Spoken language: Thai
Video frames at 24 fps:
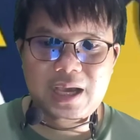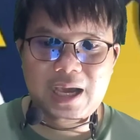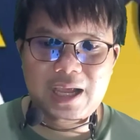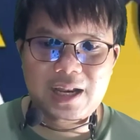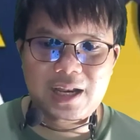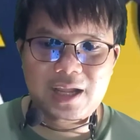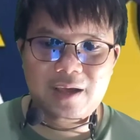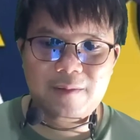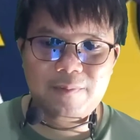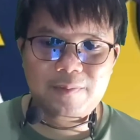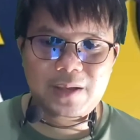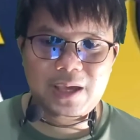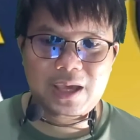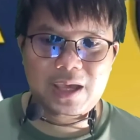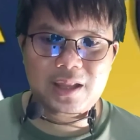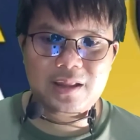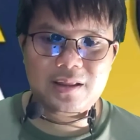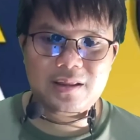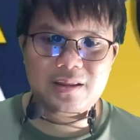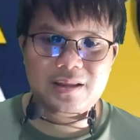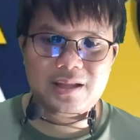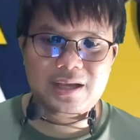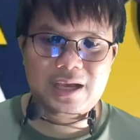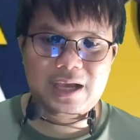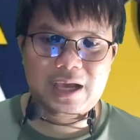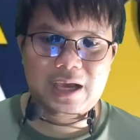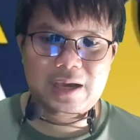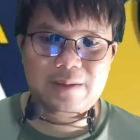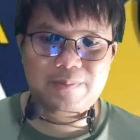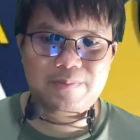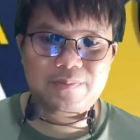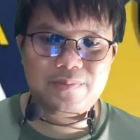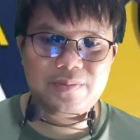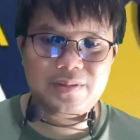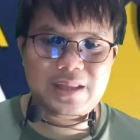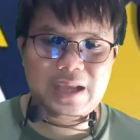การอัปเดตนะครั
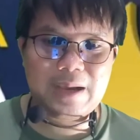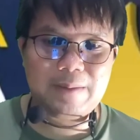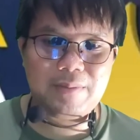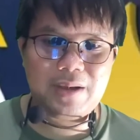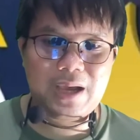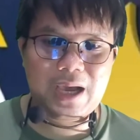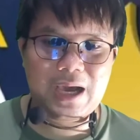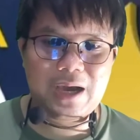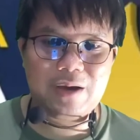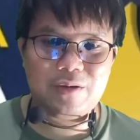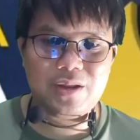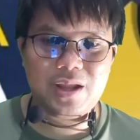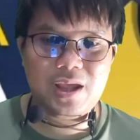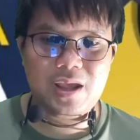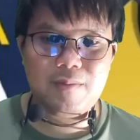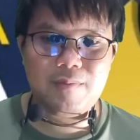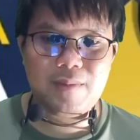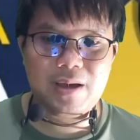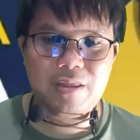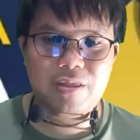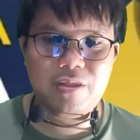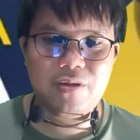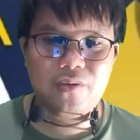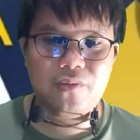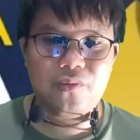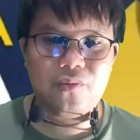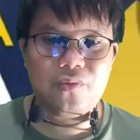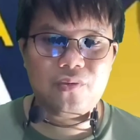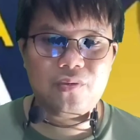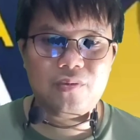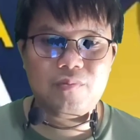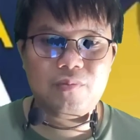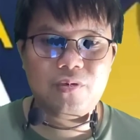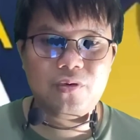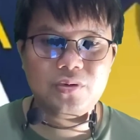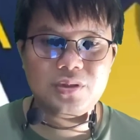บนำข่าวดีมาสู่
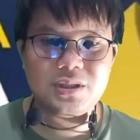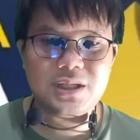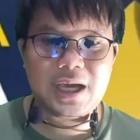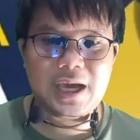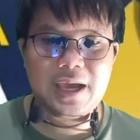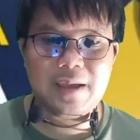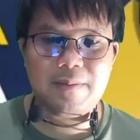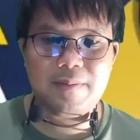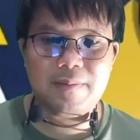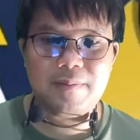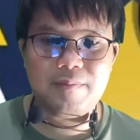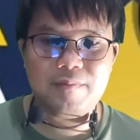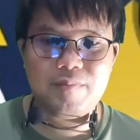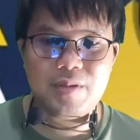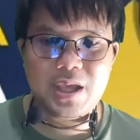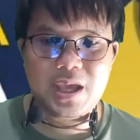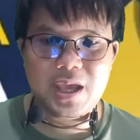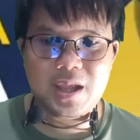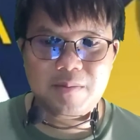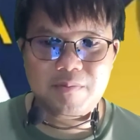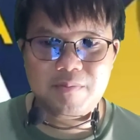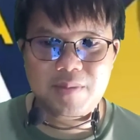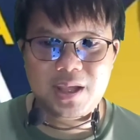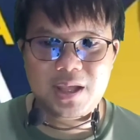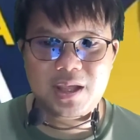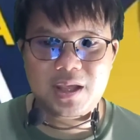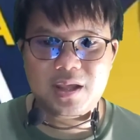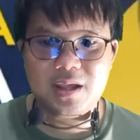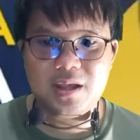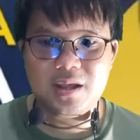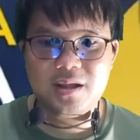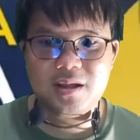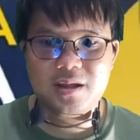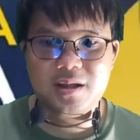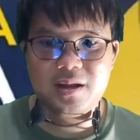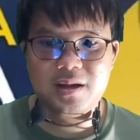ผู้ใช้ BNB
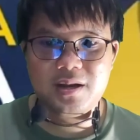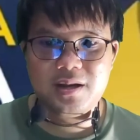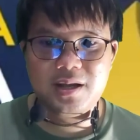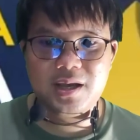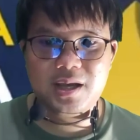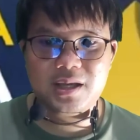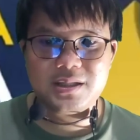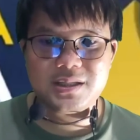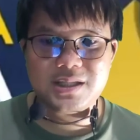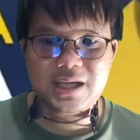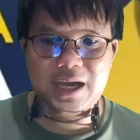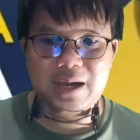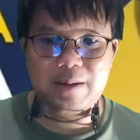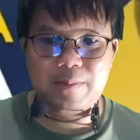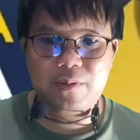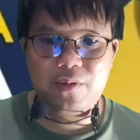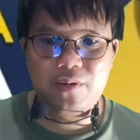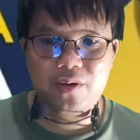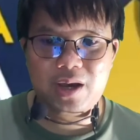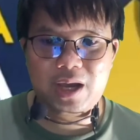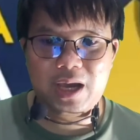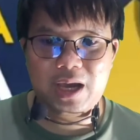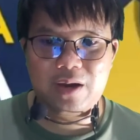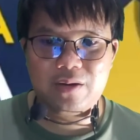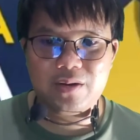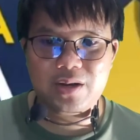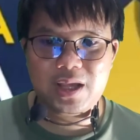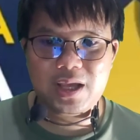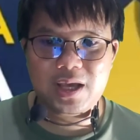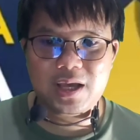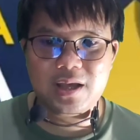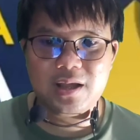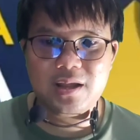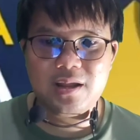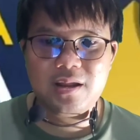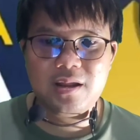เนื่องจากพวกเขา
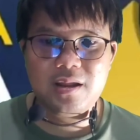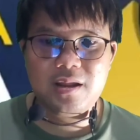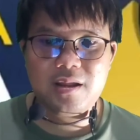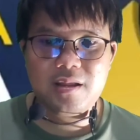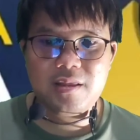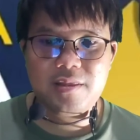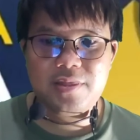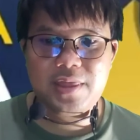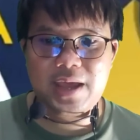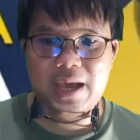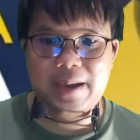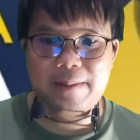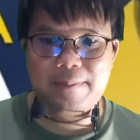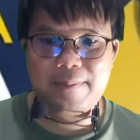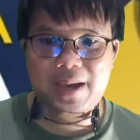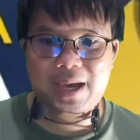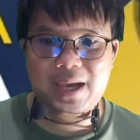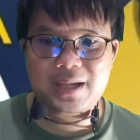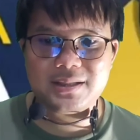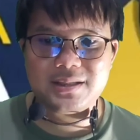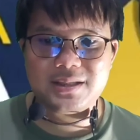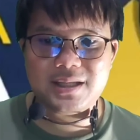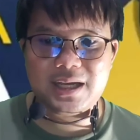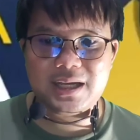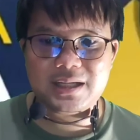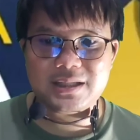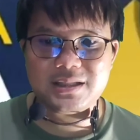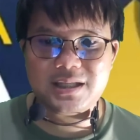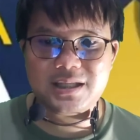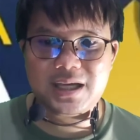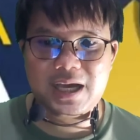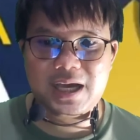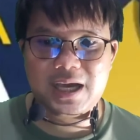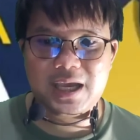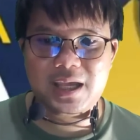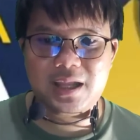เนี่ยสามารถจะ
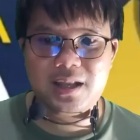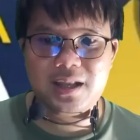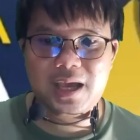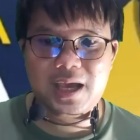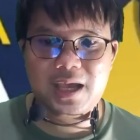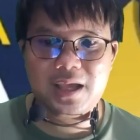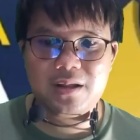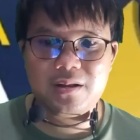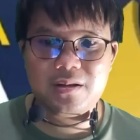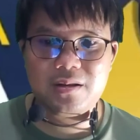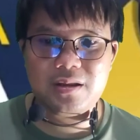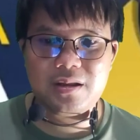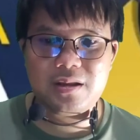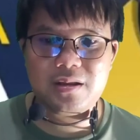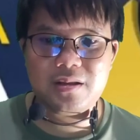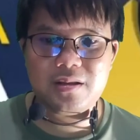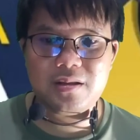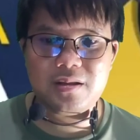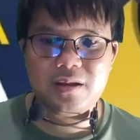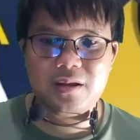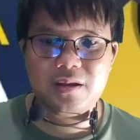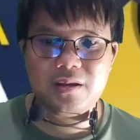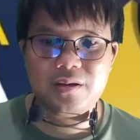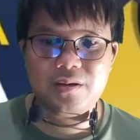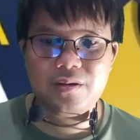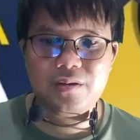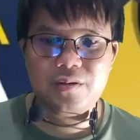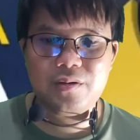ใช้ได้ถึง